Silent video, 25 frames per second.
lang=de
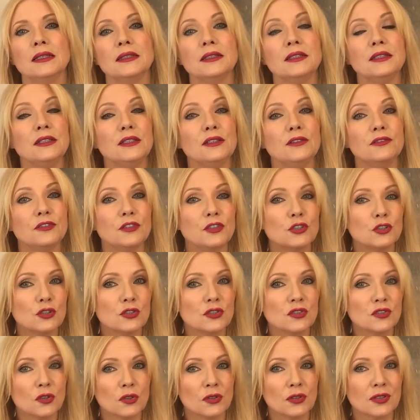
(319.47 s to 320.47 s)
Die
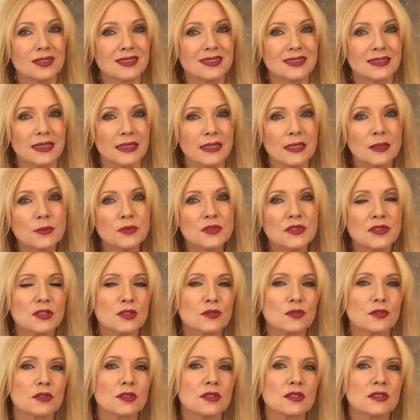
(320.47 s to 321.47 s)
Fische Sonne selbst
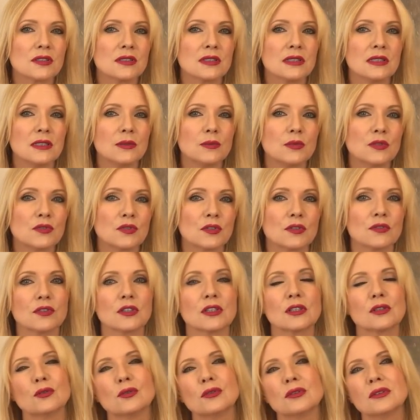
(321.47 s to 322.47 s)
ist von diesen
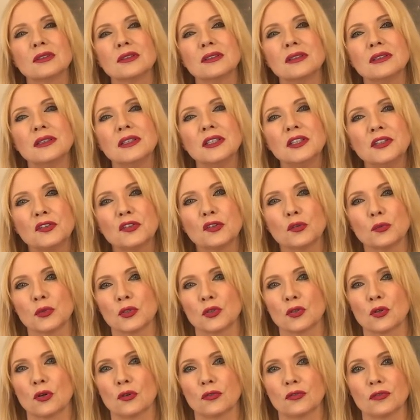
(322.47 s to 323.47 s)
Liebesverwicklungen nicht so
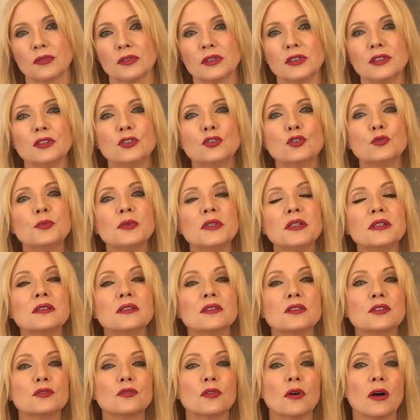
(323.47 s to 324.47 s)
betroffen. Die spielen
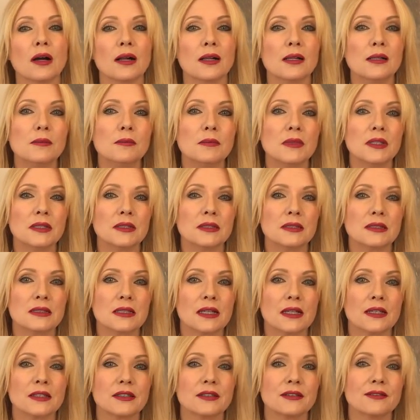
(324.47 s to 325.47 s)
sich vor allem in den
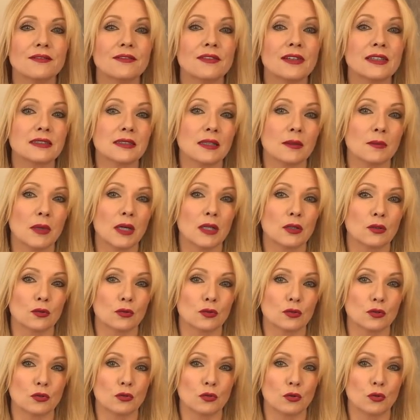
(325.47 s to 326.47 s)
Zeichen Wassermann
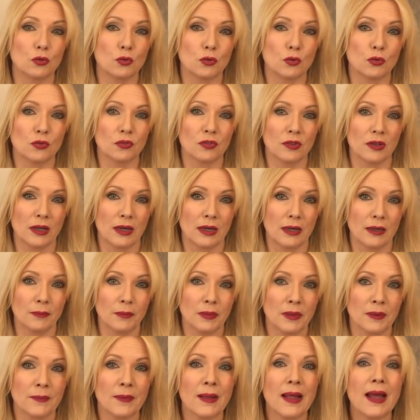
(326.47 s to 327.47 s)
und Löwe
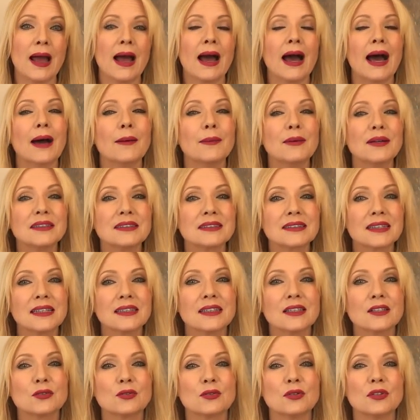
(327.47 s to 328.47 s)
ab. Aber es kann
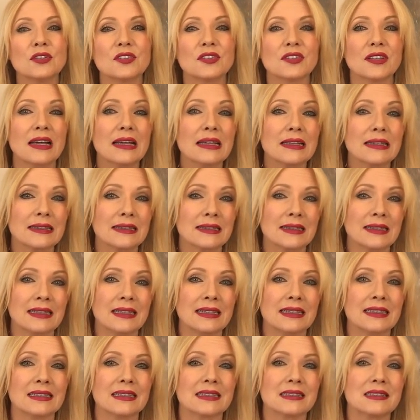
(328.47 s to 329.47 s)
natürlich sein,
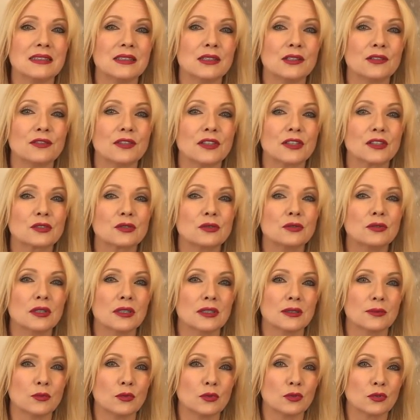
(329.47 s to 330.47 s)
dass ihr
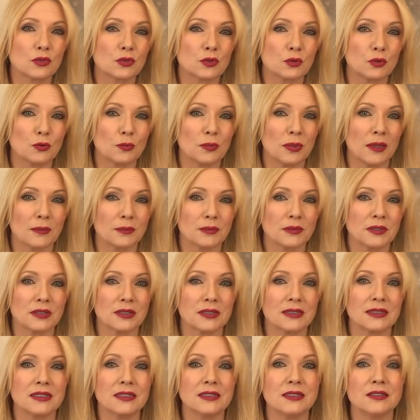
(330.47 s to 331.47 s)
Faktoren im Horoskop
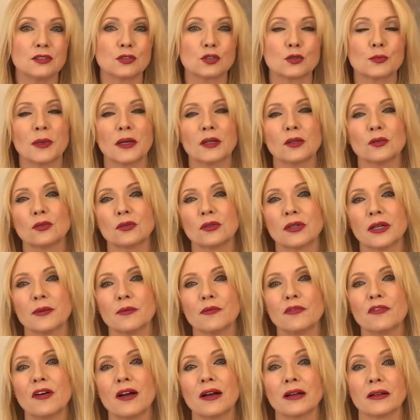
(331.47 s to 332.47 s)
habt, die diese Spannungen
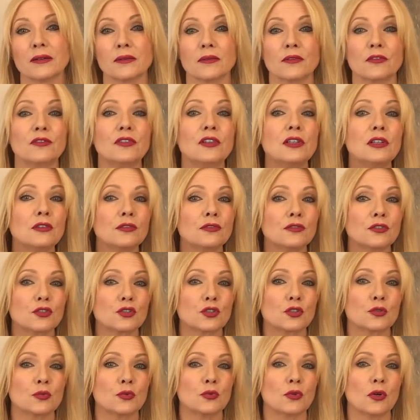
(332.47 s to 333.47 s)
empfangen. Viele
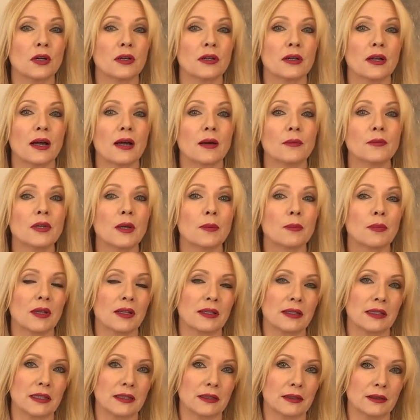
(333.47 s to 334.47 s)
Fischegeborene haben ja
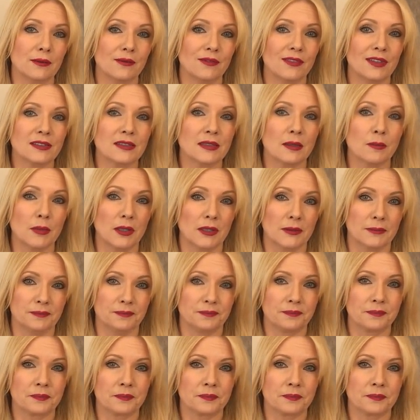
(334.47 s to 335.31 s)
Planeten im Wassermann.